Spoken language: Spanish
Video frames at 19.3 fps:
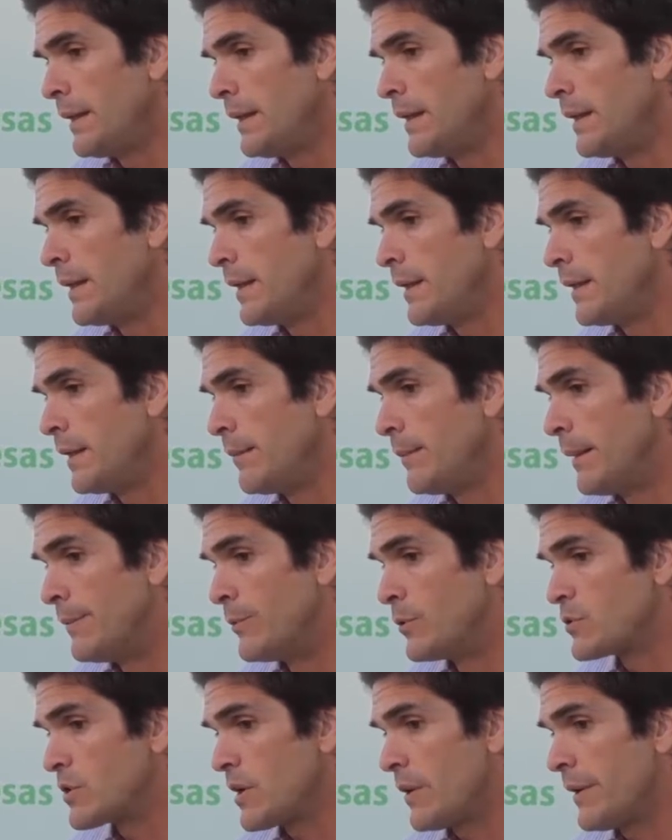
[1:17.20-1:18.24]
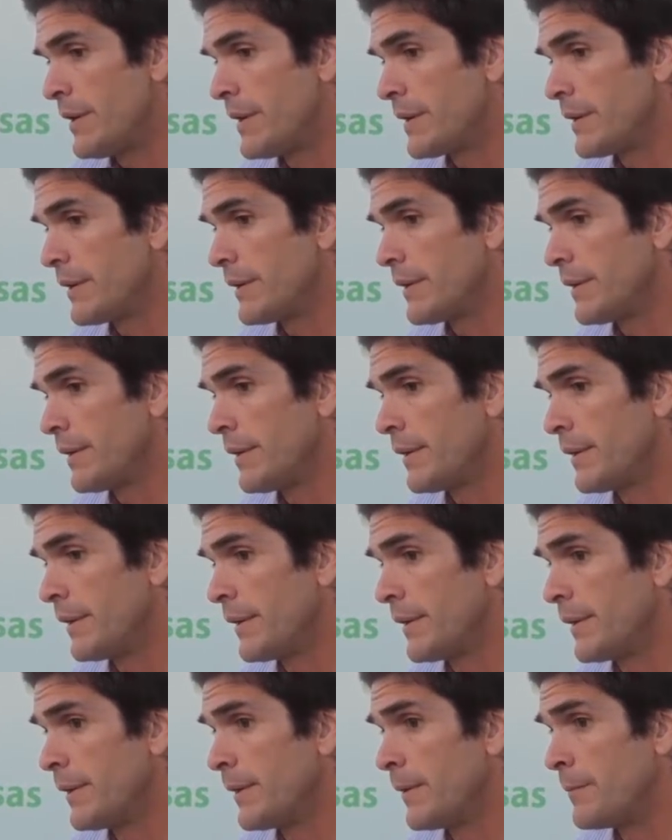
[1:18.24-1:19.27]
Y vamos a ver,
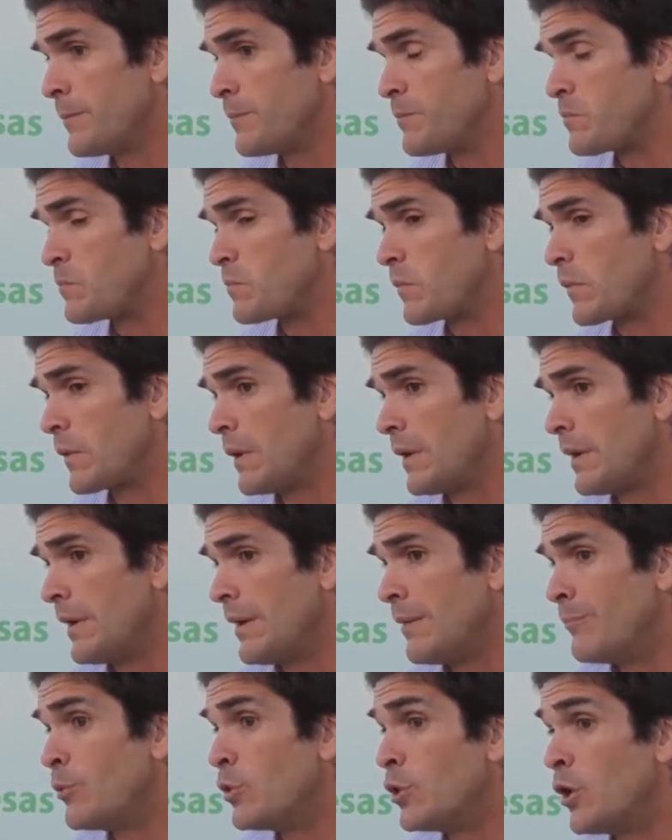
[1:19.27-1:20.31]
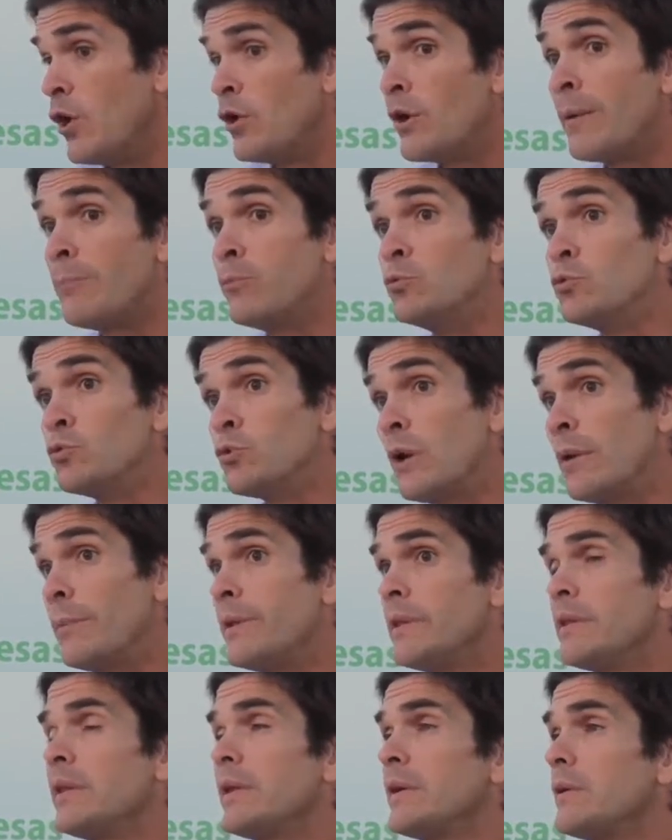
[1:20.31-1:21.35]
eh, bueno, ahora
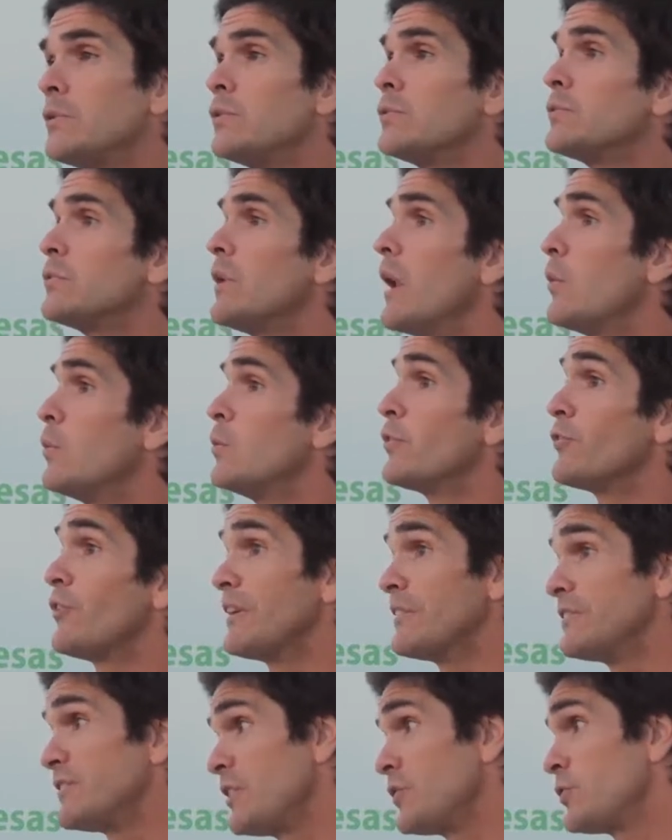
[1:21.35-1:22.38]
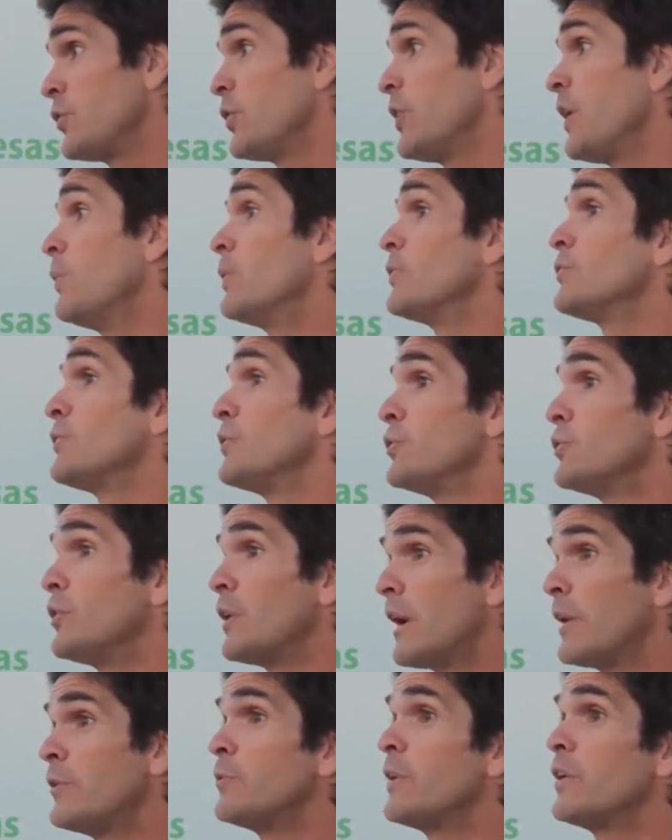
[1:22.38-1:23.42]
puntualmente con algunos excesos de agua, sobre
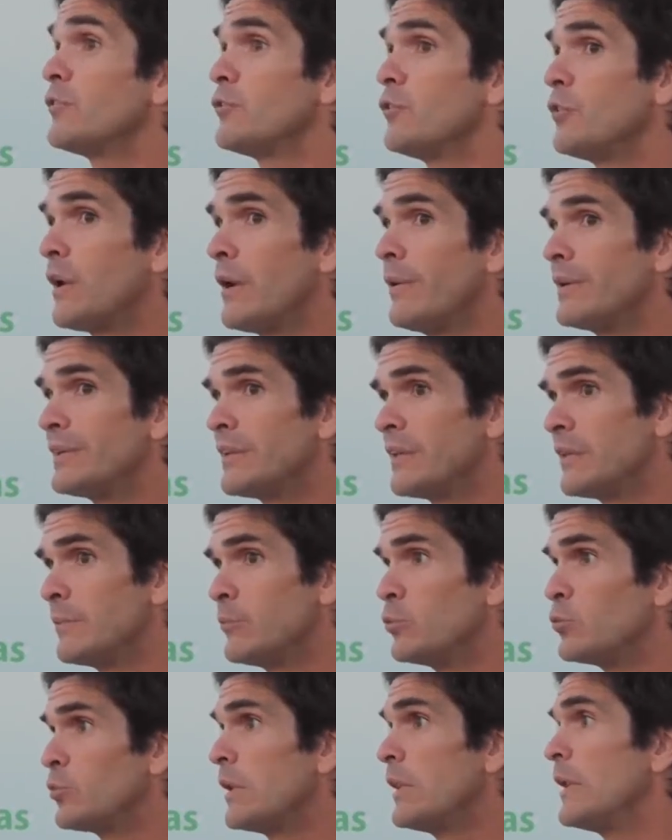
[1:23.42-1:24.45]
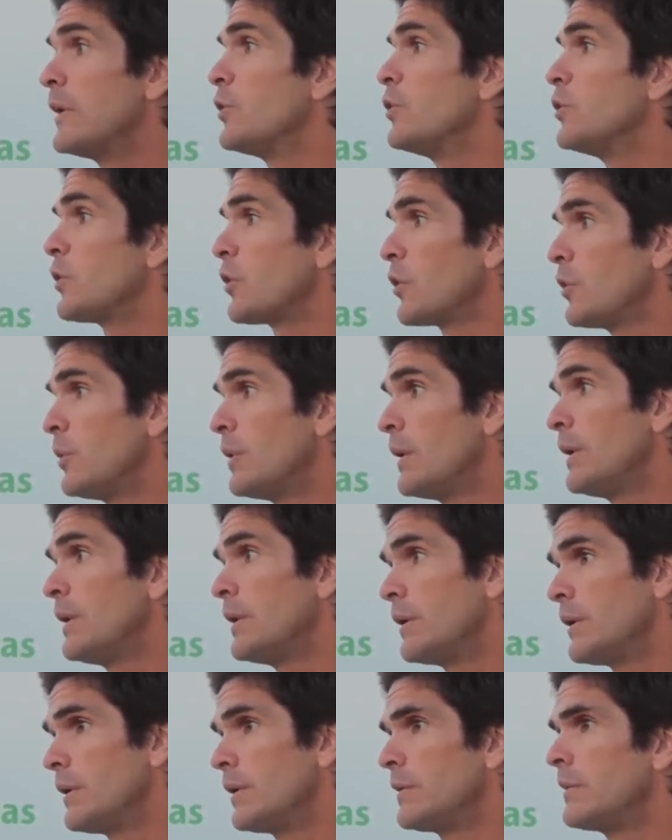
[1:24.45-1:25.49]
todo acá en una zona bastante puntual de Córdoba,
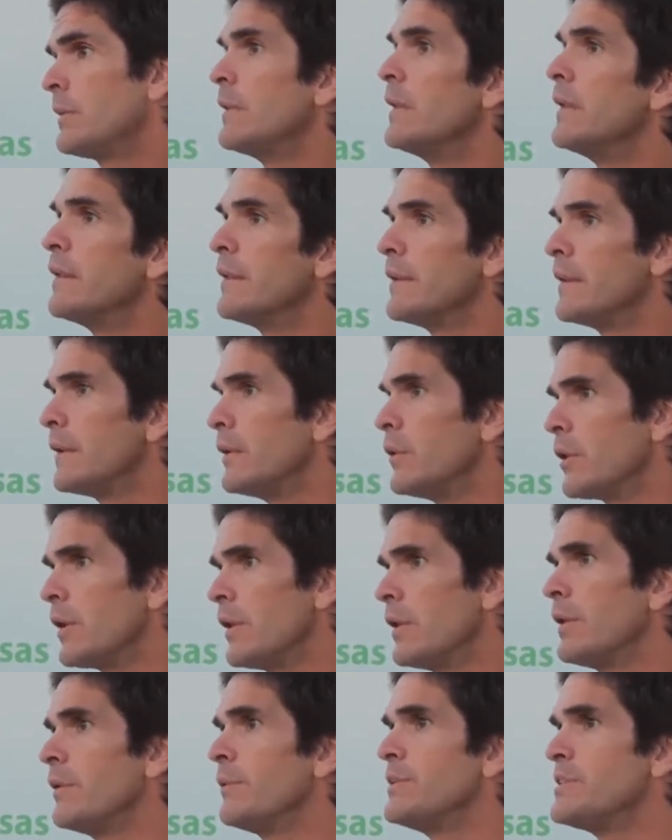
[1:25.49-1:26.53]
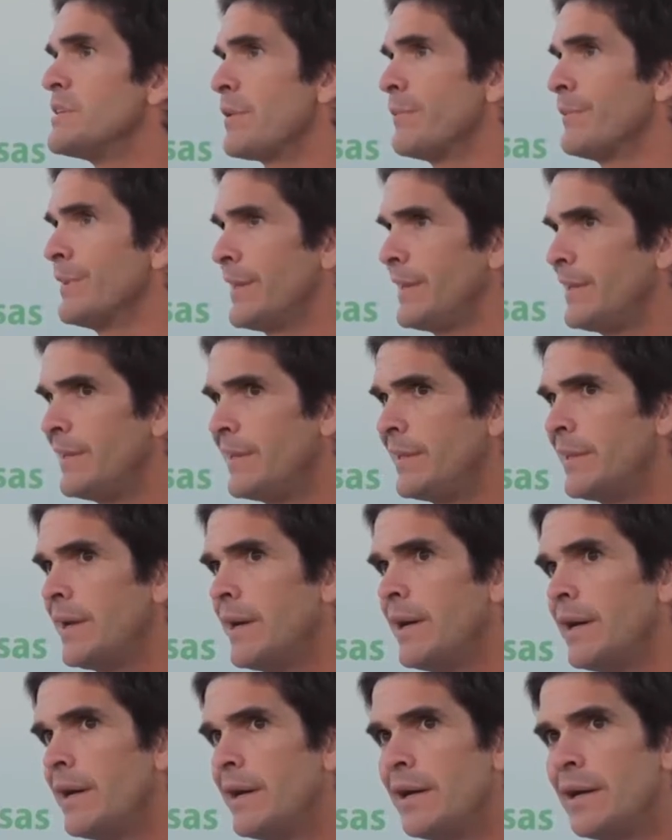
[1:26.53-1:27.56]
desde lo que es de Villa
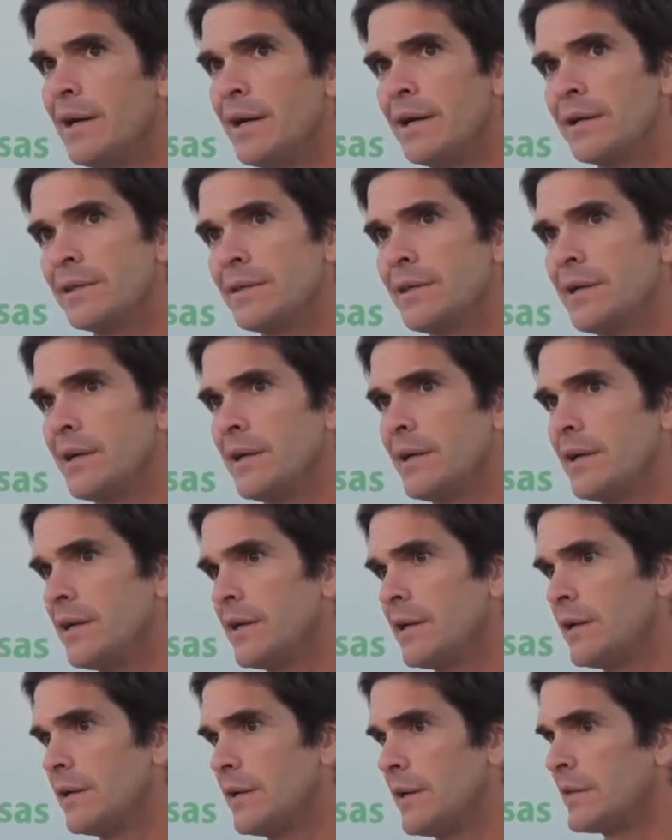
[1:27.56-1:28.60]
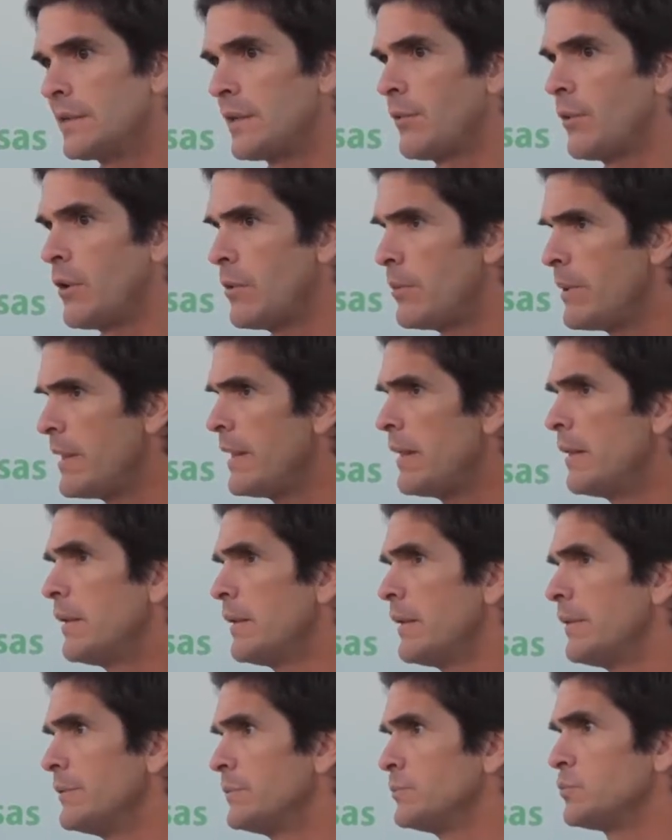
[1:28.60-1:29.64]
María hasta, hasta
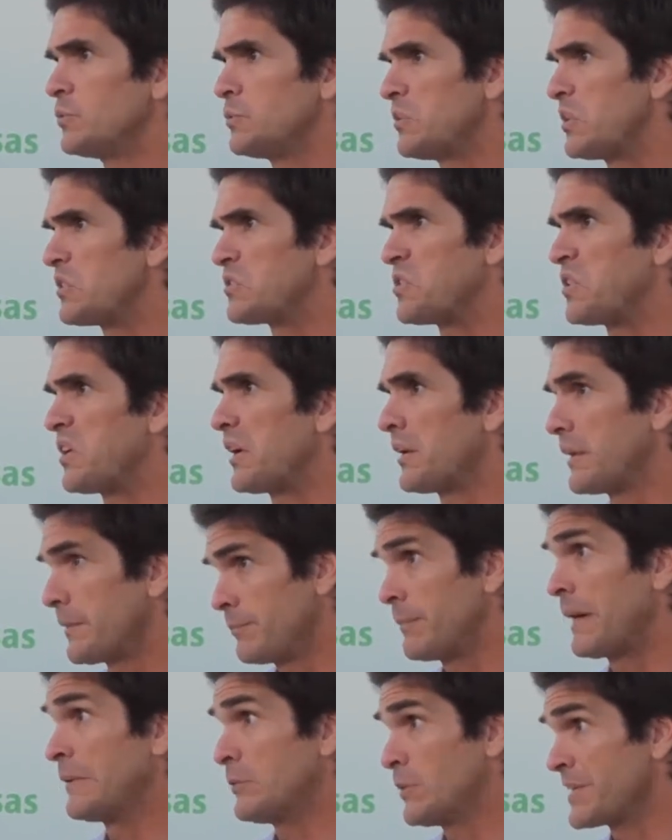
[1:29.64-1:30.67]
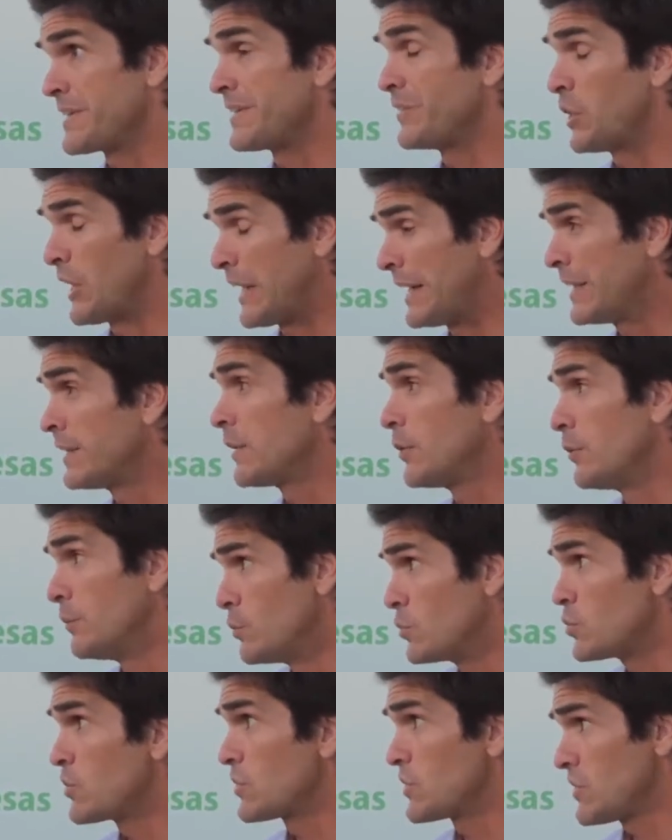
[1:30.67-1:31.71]
Belville, una zona, una zona grande
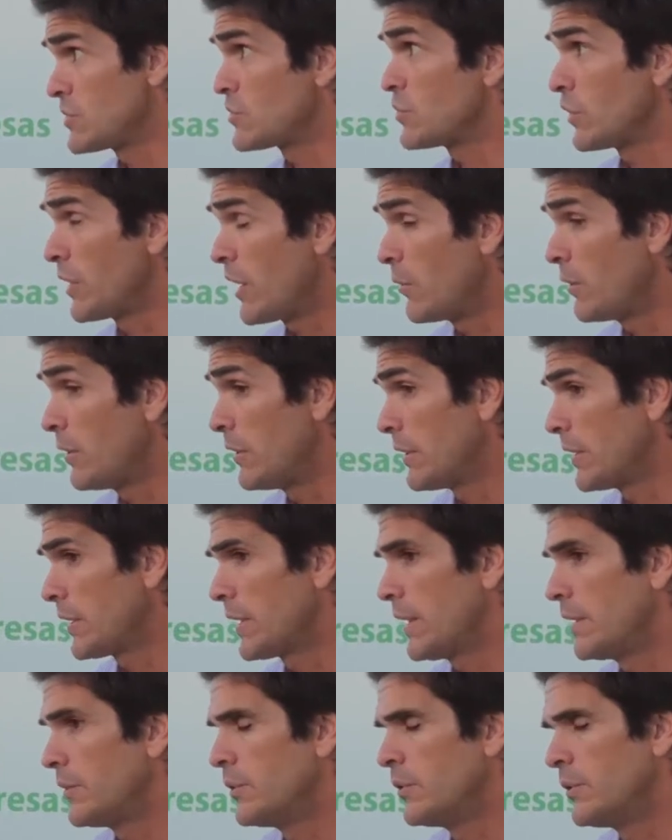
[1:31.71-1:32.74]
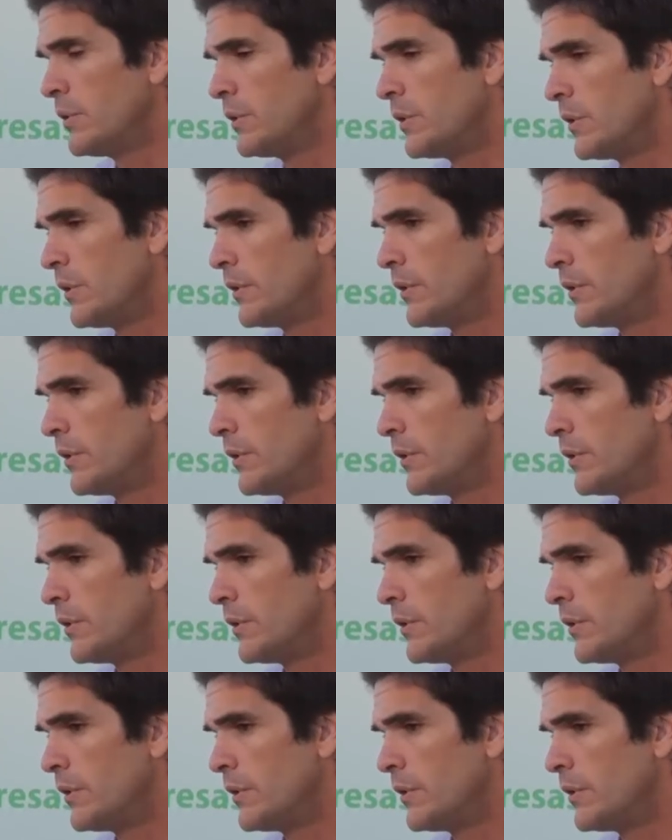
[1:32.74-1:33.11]
con mucho exceso de agua, la verdad que algo